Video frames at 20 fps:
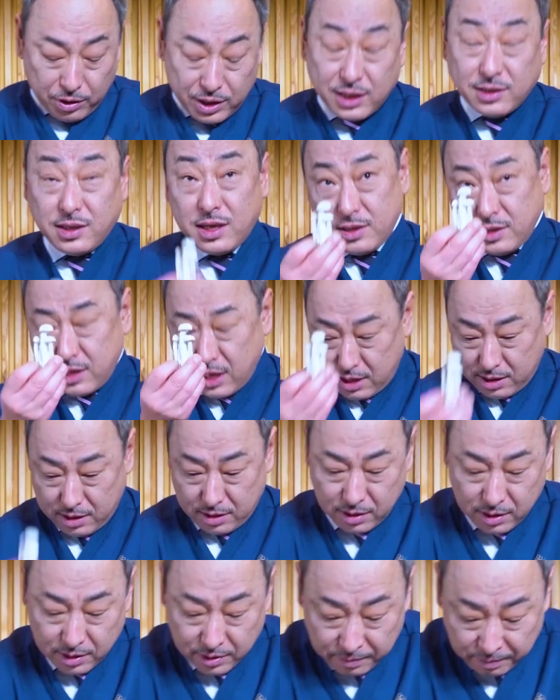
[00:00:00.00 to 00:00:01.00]
особую нотку.
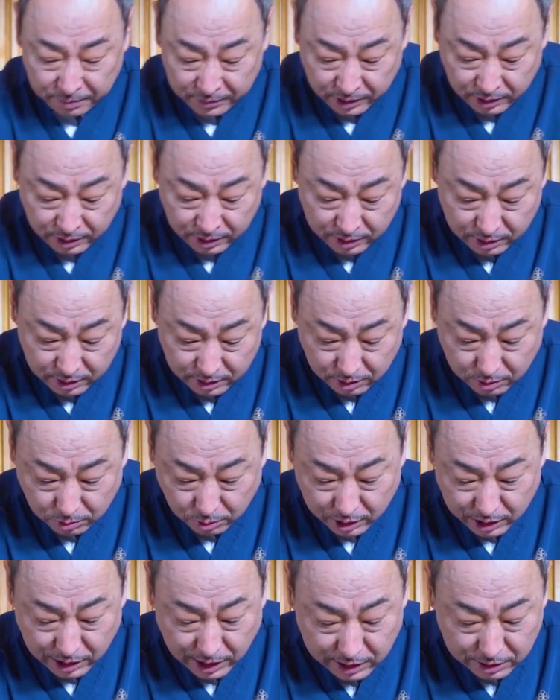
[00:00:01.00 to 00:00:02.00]

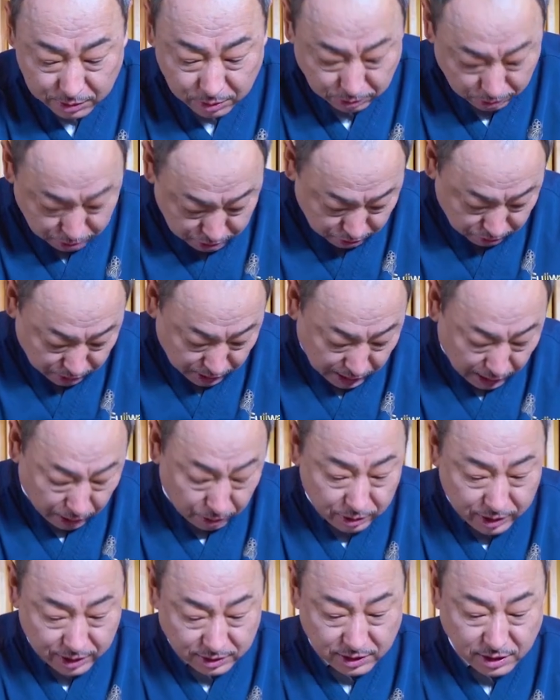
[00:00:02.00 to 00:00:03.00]
А все вместе